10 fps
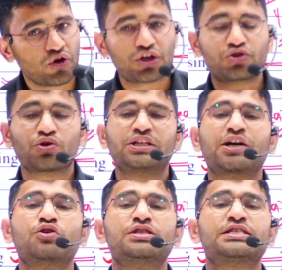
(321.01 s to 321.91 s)
और चौथा
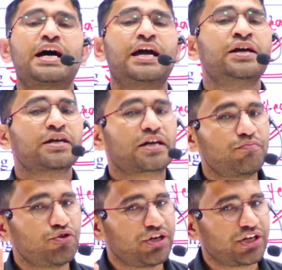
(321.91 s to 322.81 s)
कौन सा है
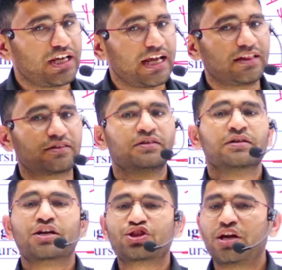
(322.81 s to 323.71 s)
कम्युनिटी हेल्थ
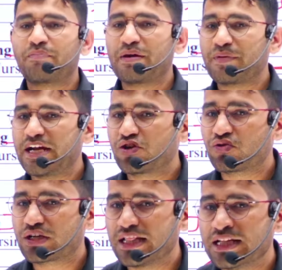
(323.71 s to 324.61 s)
कितने पेपर है
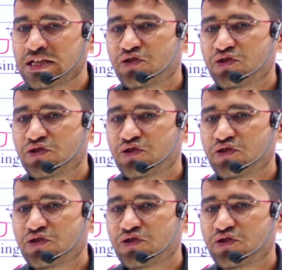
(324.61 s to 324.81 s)
टोटल